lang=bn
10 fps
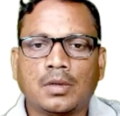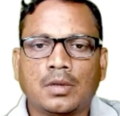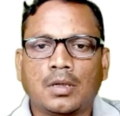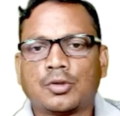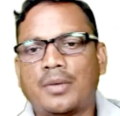
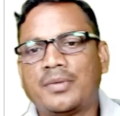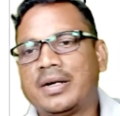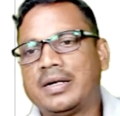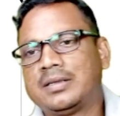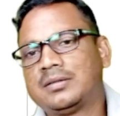তো আমরা
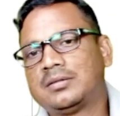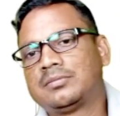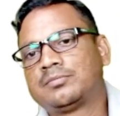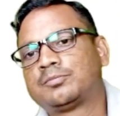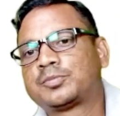
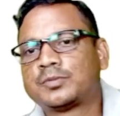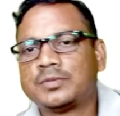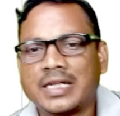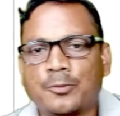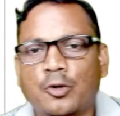
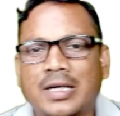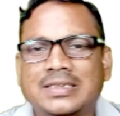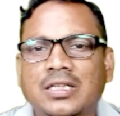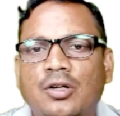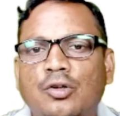দেখব
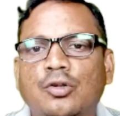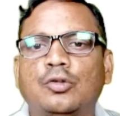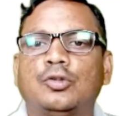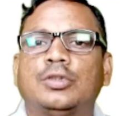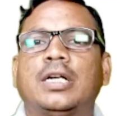আজকে
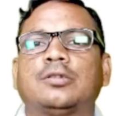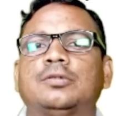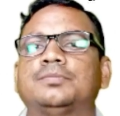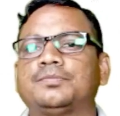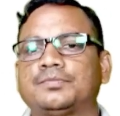অঙ্কগুলো দেখো
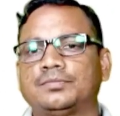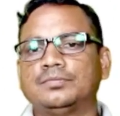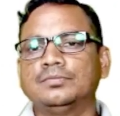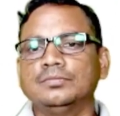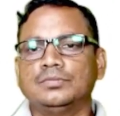
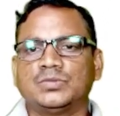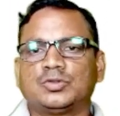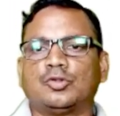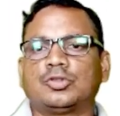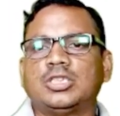
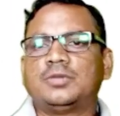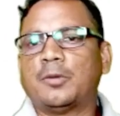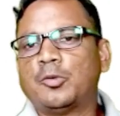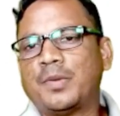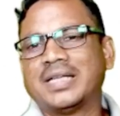
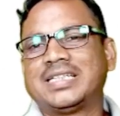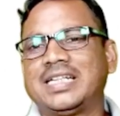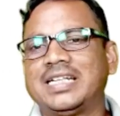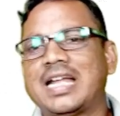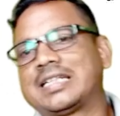সতীশবাবু বাজারে
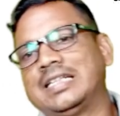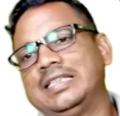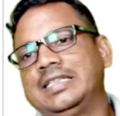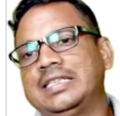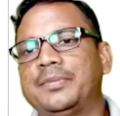নারকেল
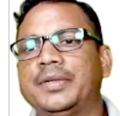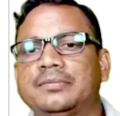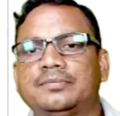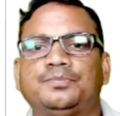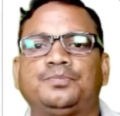নিয়ে যাবেন
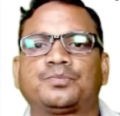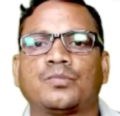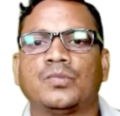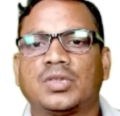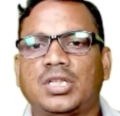
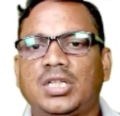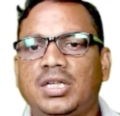তিনি